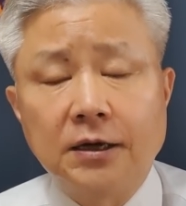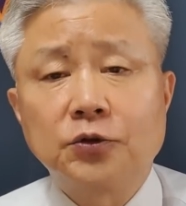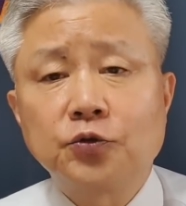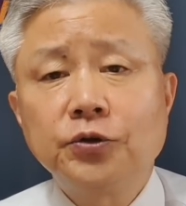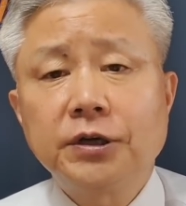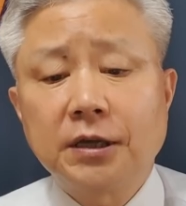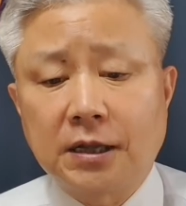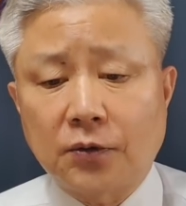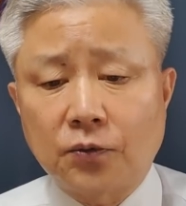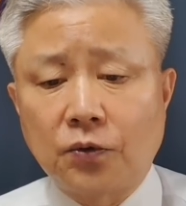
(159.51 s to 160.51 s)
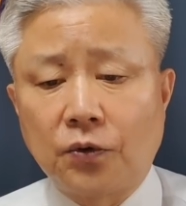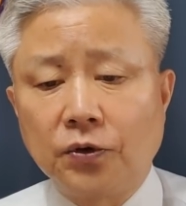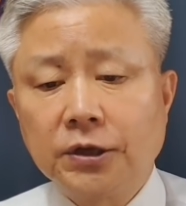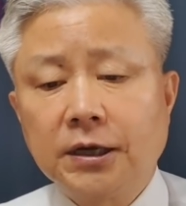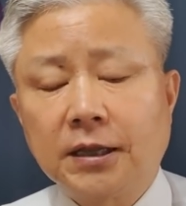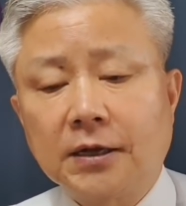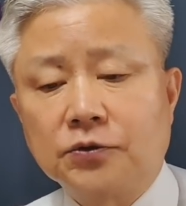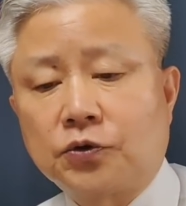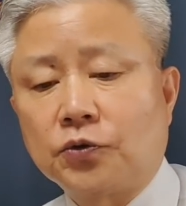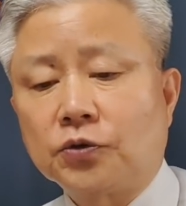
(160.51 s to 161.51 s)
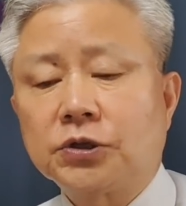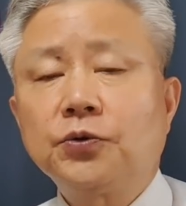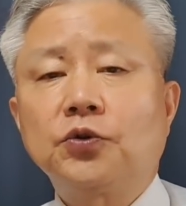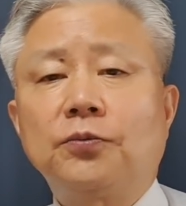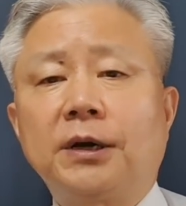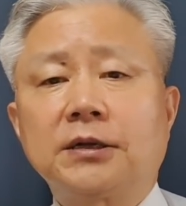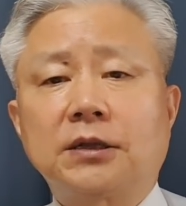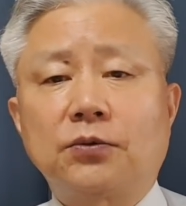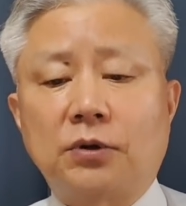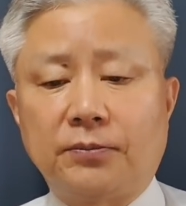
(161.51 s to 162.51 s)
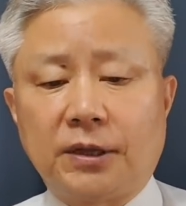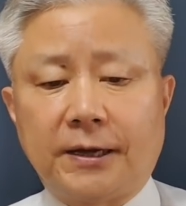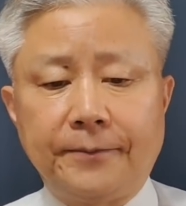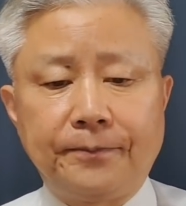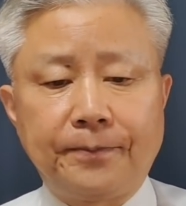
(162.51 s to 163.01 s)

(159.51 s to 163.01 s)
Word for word: 수익이 났고 이에 대한 소득 신고도 마쳤다고 합니다.